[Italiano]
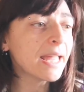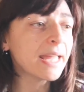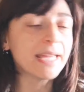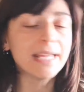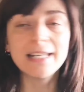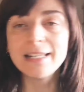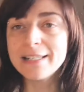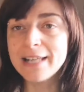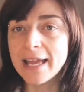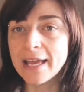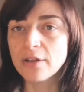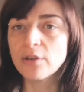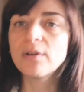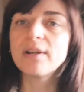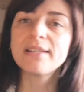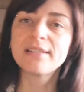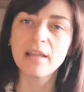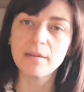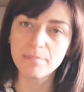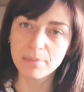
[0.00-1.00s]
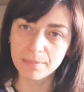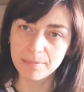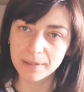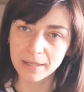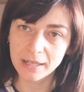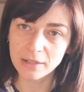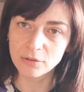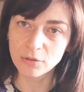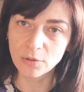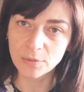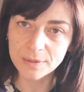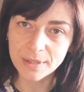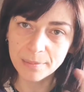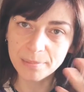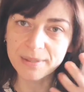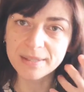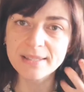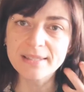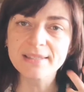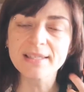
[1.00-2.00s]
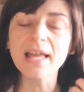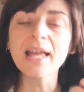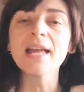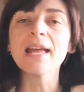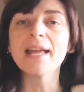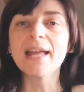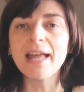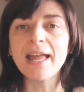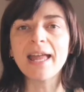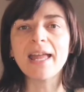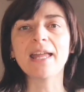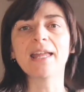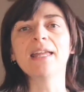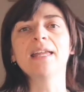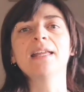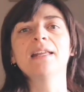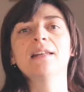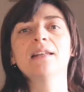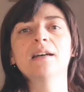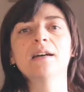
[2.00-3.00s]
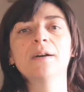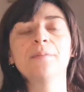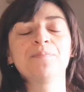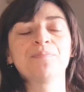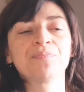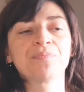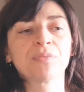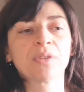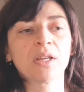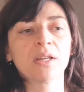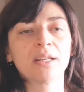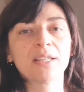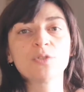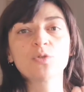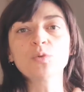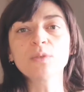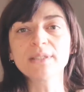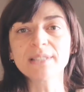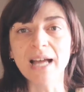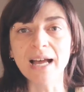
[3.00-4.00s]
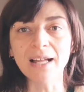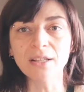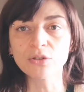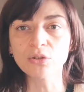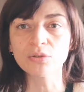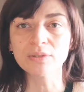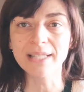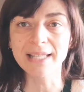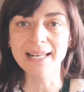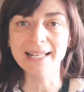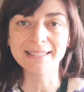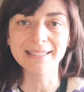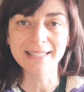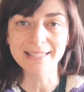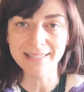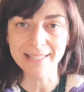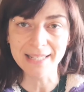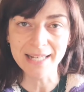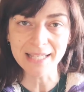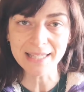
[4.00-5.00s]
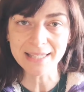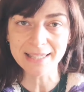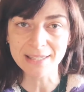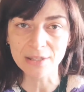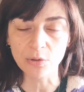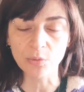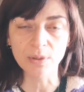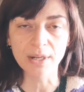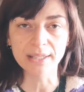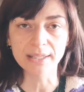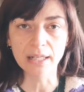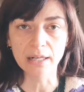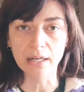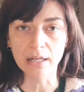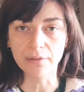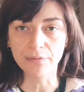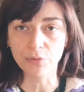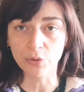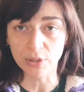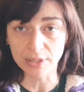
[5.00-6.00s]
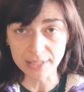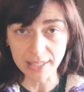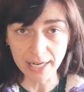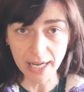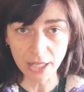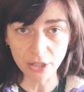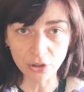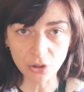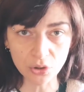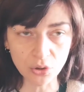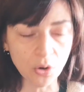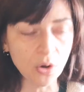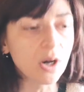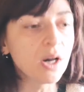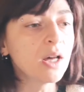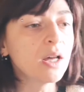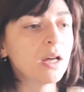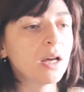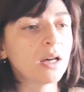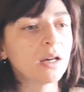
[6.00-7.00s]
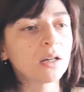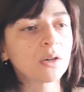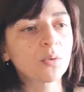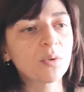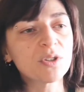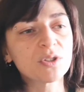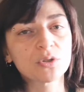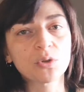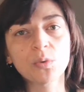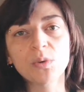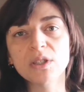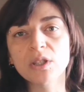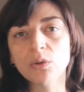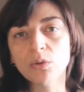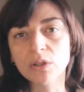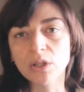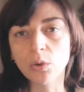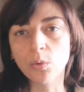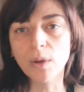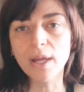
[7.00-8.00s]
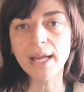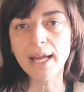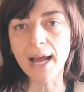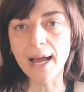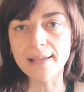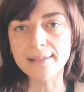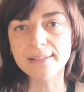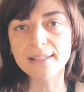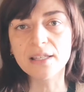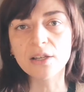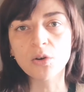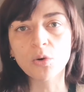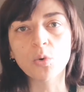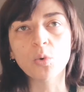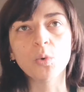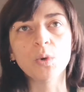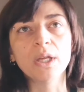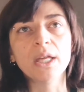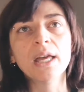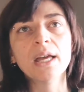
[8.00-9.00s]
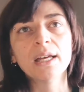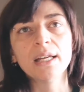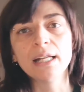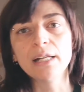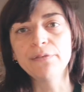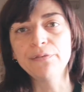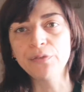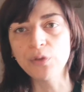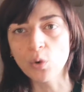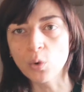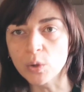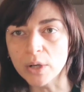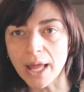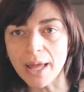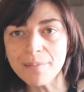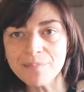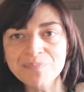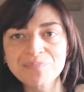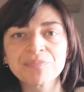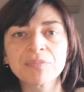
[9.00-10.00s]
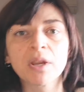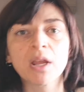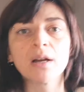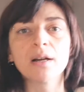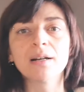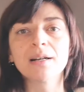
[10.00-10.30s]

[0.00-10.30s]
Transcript: e il neroli, sempre per chi non lo sapesse, è il mh, mm, risultato della distillazione del fiore d'arancio. Uh, questo quindi è uno di quei casi in cui il fiore